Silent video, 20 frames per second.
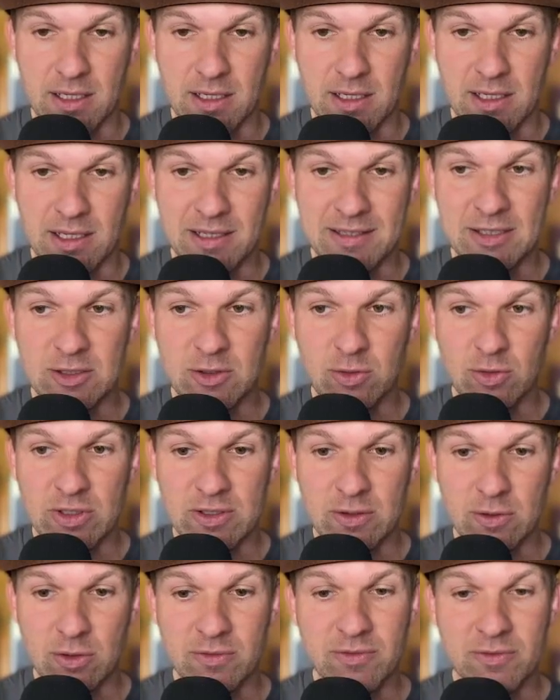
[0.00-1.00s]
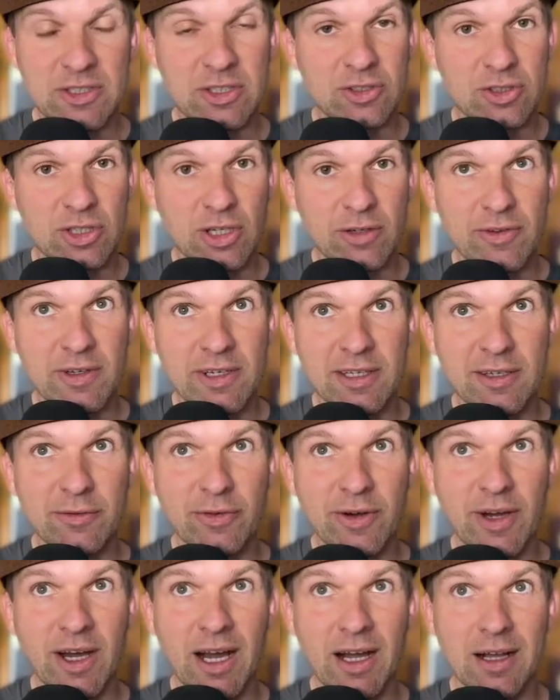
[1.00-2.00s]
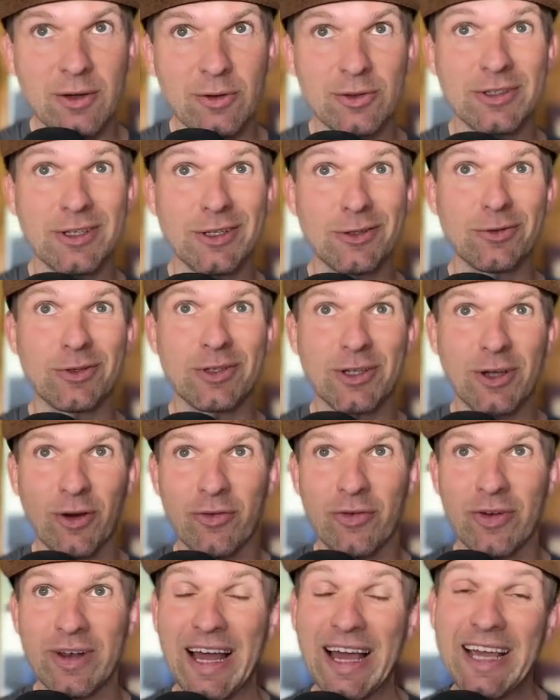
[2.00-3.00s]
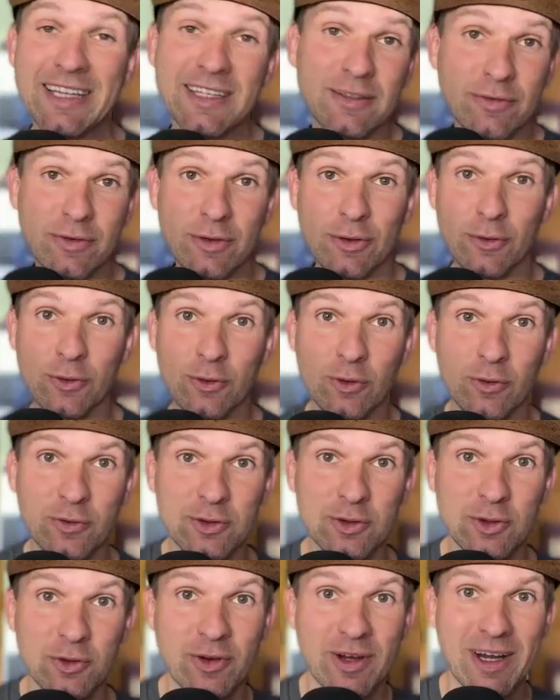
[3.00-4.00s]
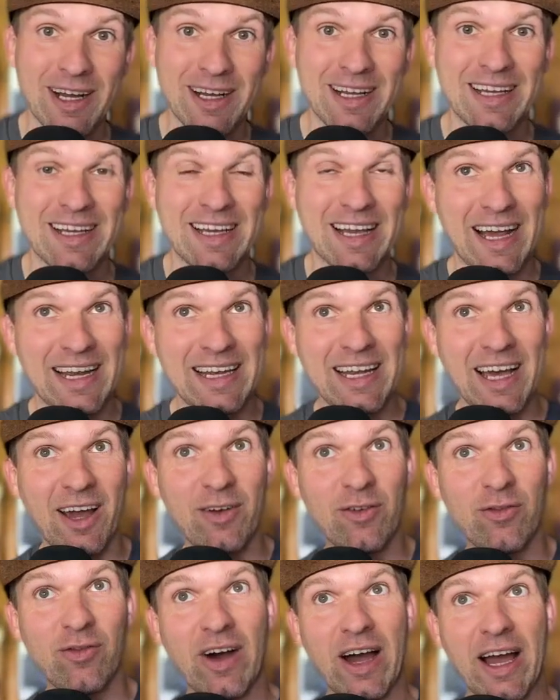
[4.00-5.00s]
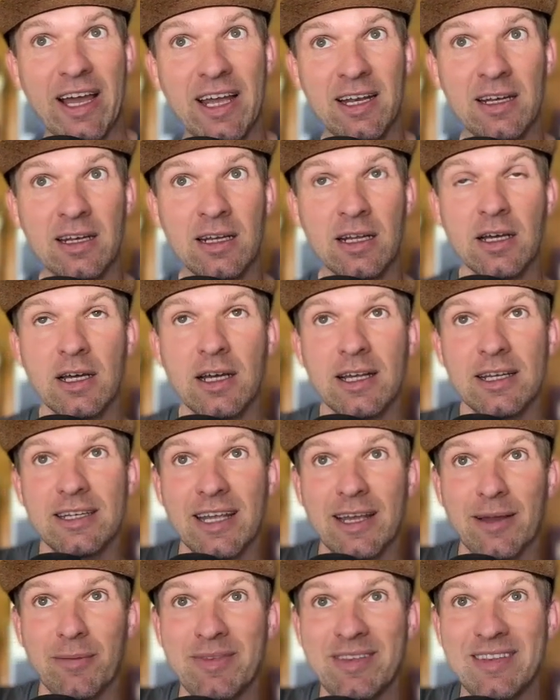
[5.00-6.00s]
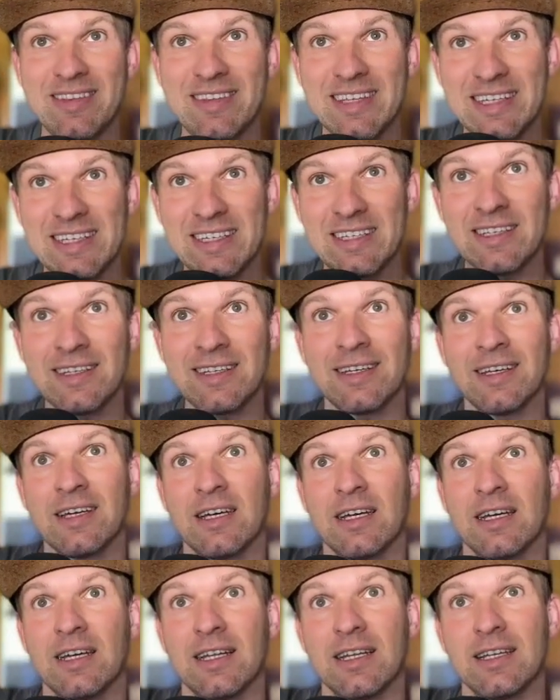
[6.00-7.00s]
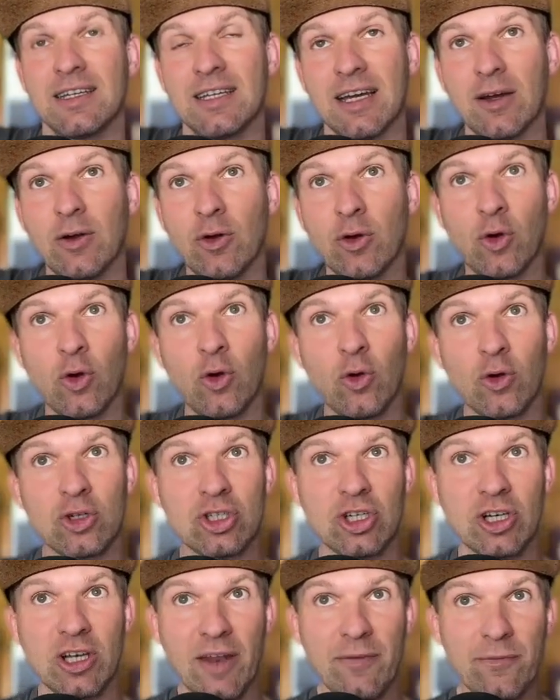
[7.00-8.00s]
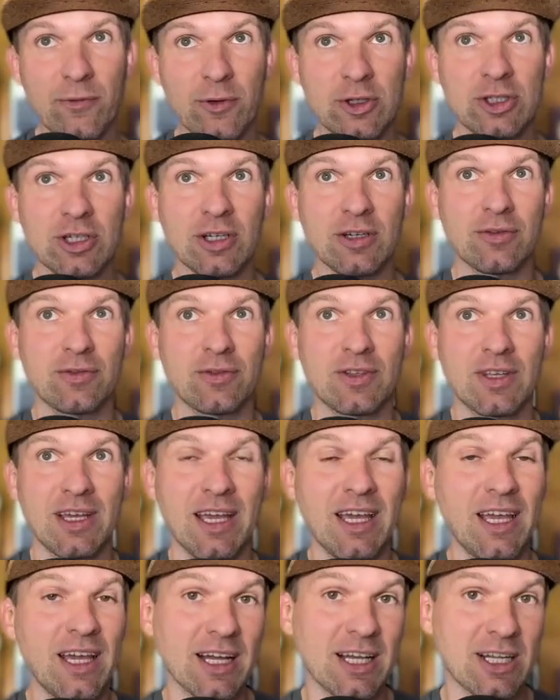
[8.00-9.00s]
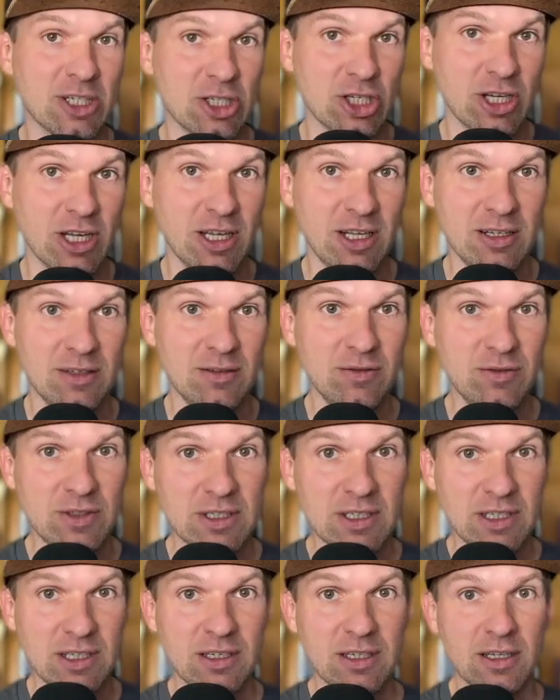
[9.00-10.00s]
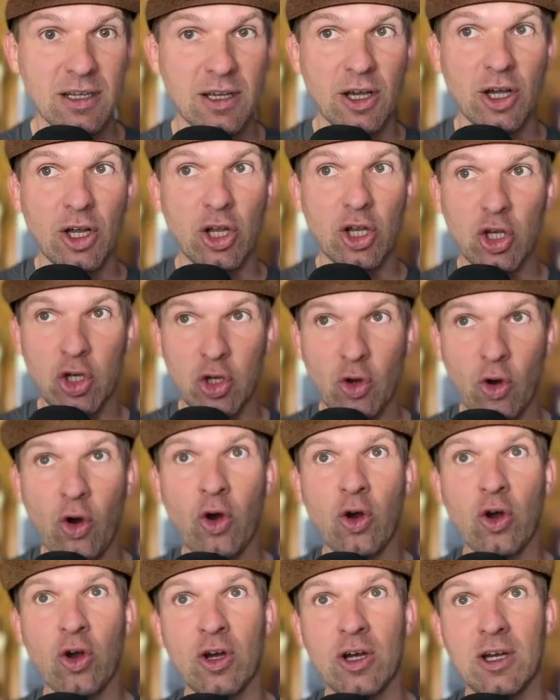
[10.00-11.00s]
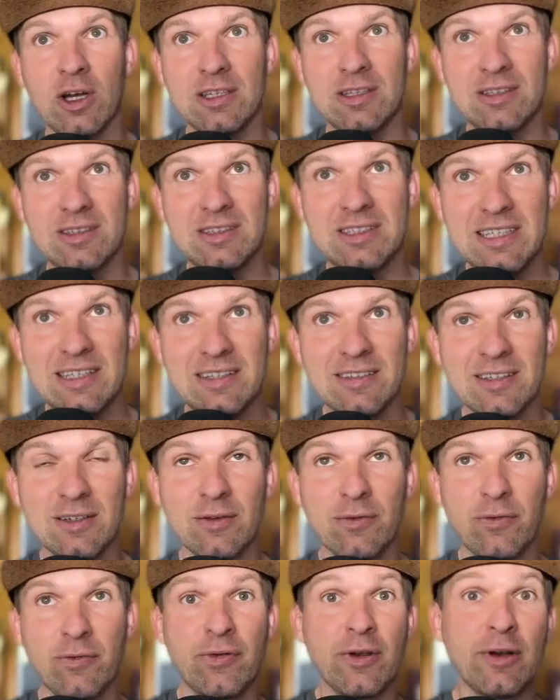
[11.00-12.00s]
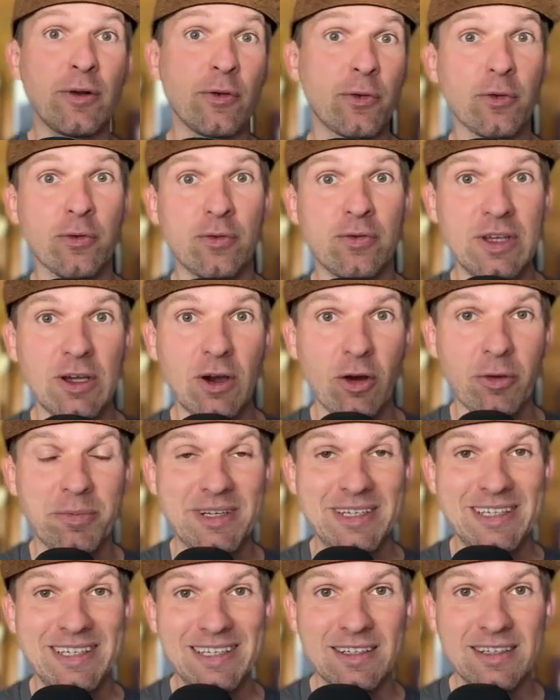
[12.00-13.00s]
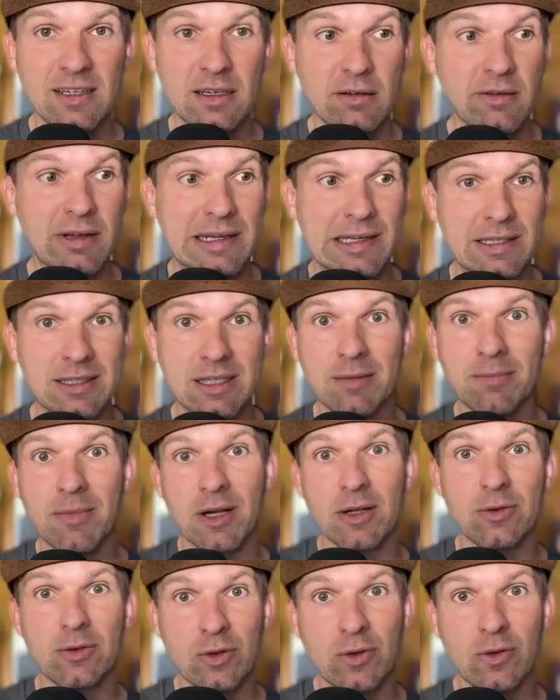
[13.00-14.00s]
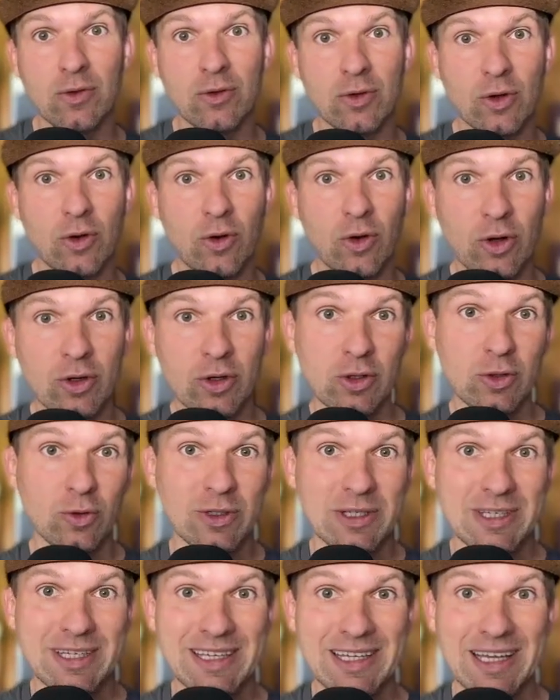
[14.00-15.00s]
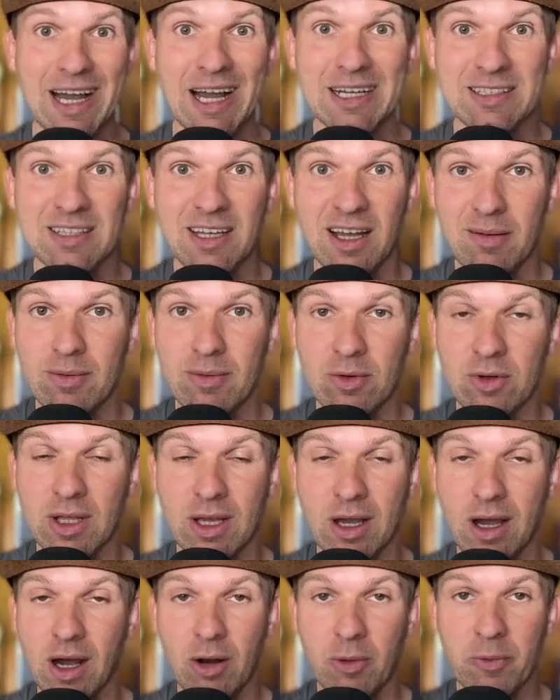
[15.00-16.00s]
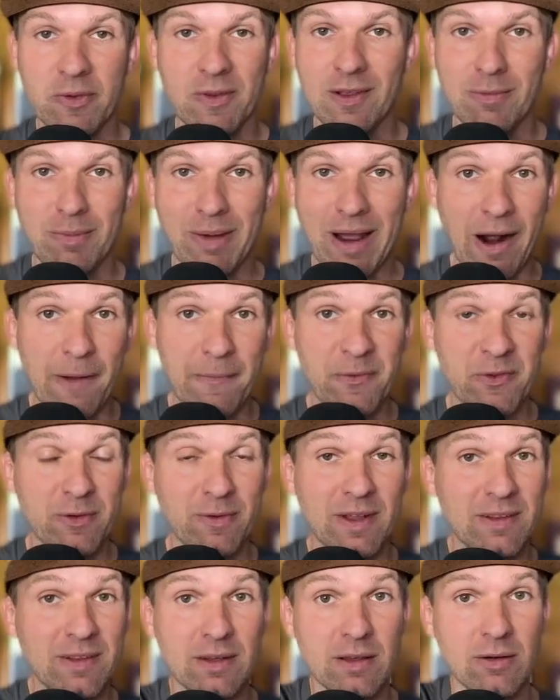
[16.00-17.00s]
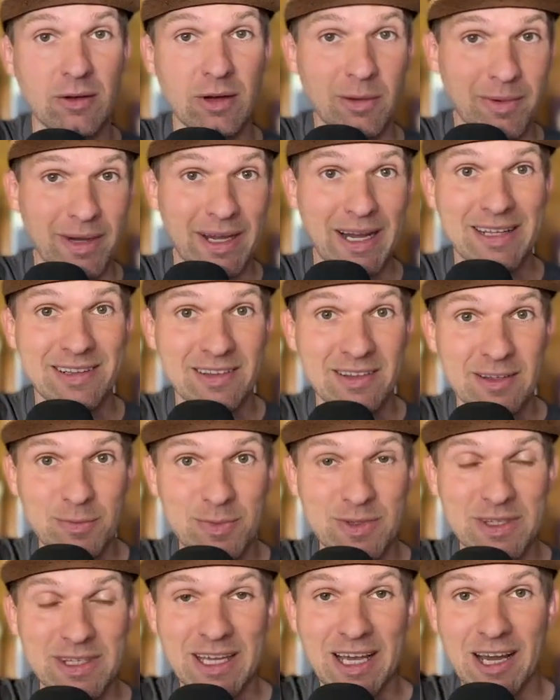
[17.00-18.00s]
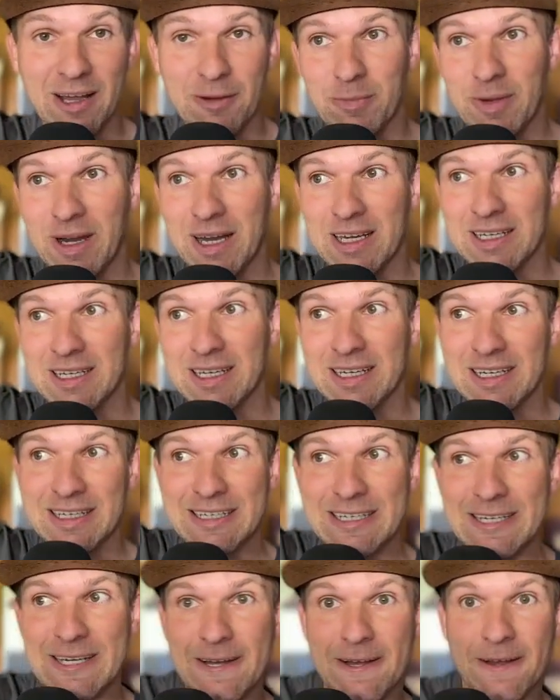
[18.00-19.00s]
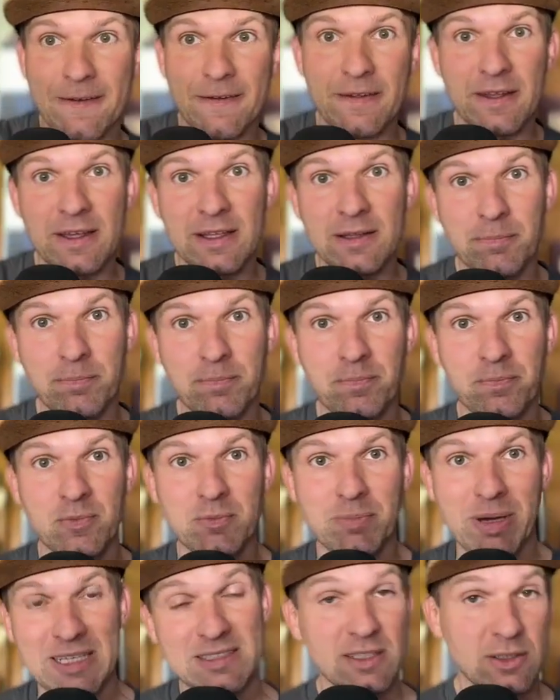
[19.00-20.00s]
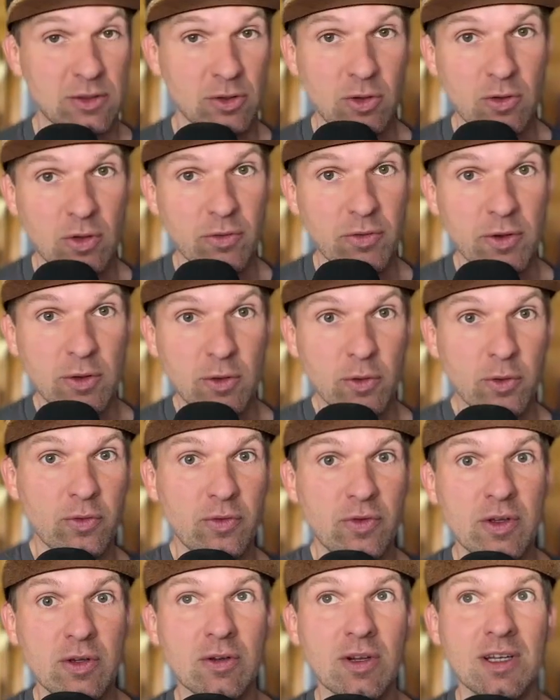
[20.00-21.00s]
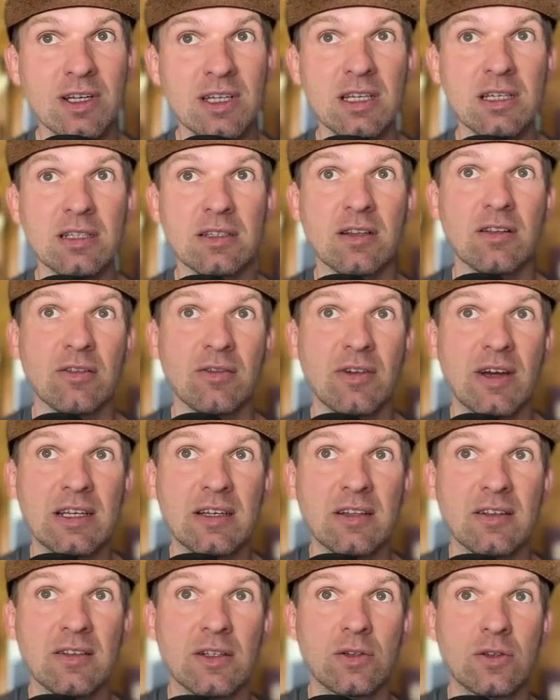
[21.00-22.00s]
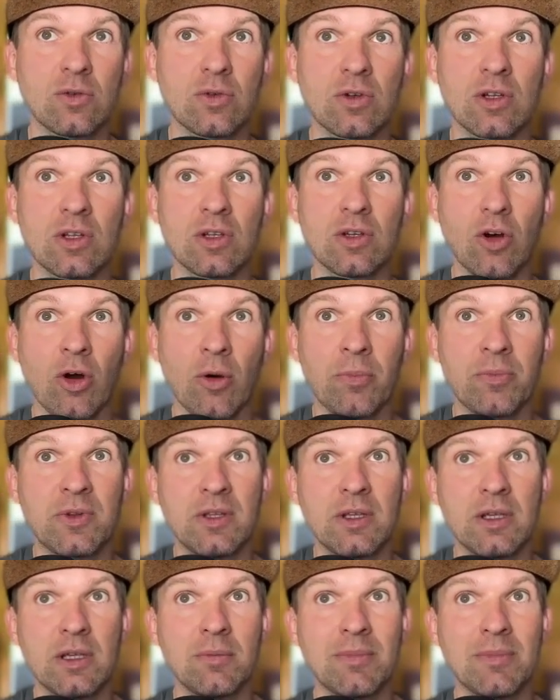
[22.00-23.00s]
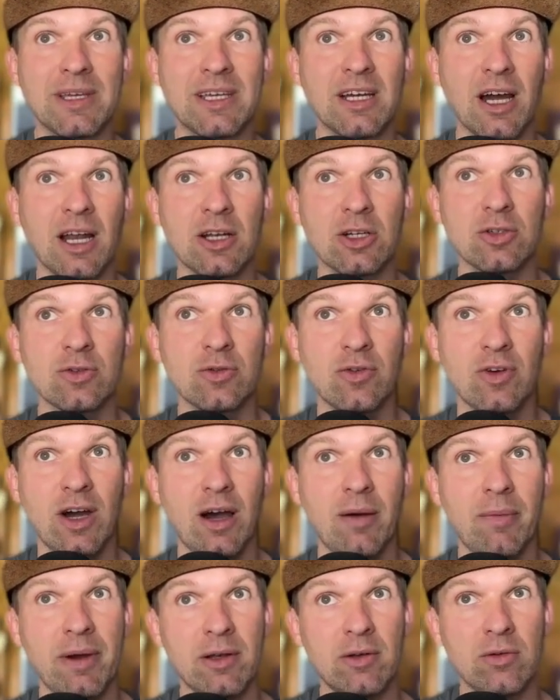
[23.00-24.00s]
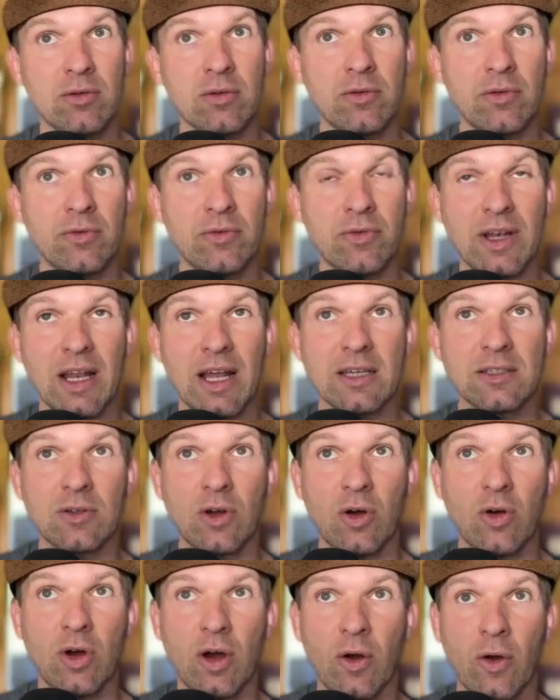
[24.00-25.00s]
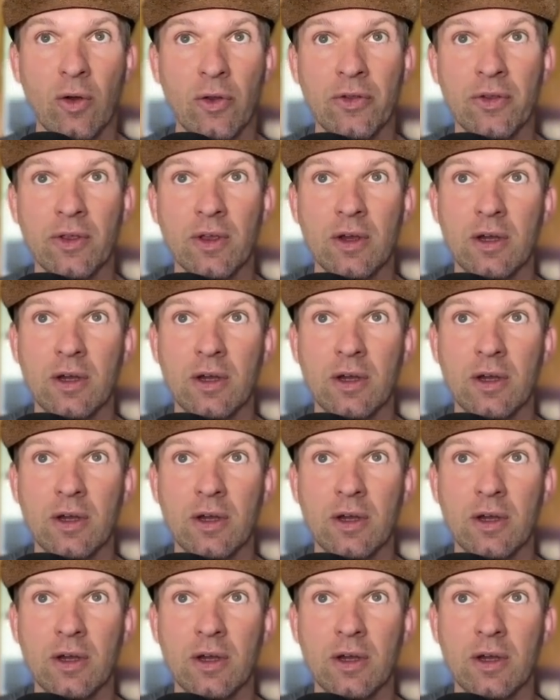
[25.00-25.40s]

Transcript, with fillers: ist natürlich so eine wissenschaftliche Frage und natürlich auch vielleicht eine philosophische Frage, kann ein Wein, der im Sinne der ökologischen Landwirtschaft hergestellt wird, noch diese Philosophie auch bedienen, wenn ich den mal durch so eine Kolonne durchgejagt habe und egal, ob ich das bei 28 oder bei 78 Grad mache, passt das noch zur Philosophie oder nicht. Das zweite ist natürlich, ob die mechanische Verarbeitung vielleicht auch aus